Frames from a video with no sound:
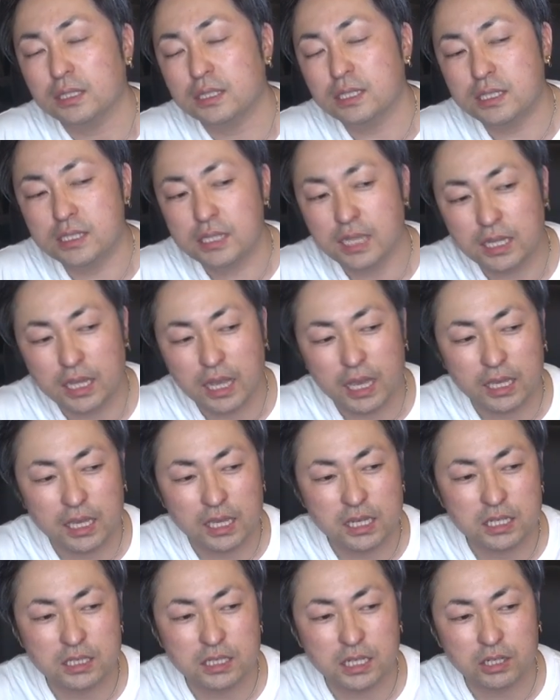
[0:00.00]
実際体
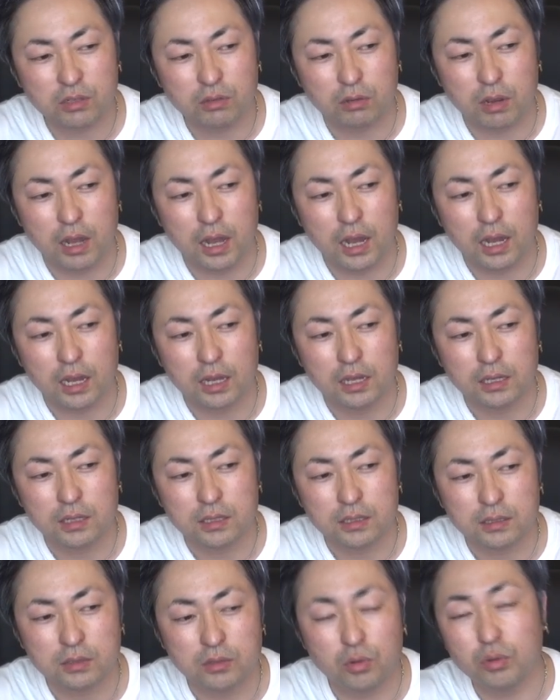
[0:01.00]
験した人が
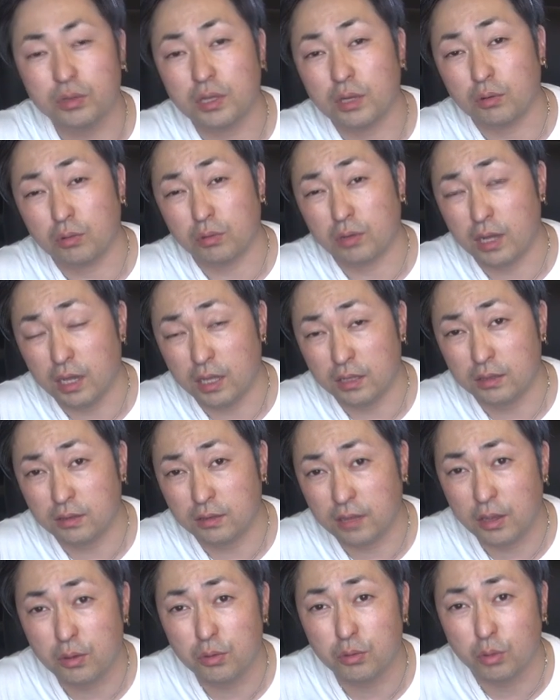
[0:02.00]
どうなの
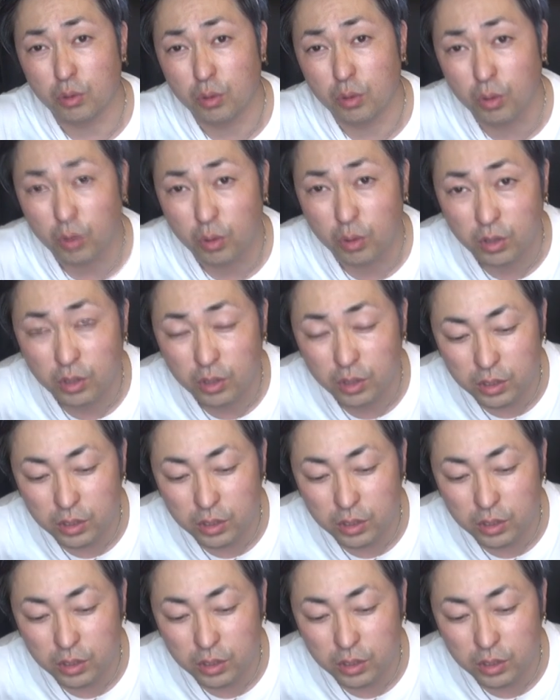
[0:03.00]
かっていうのを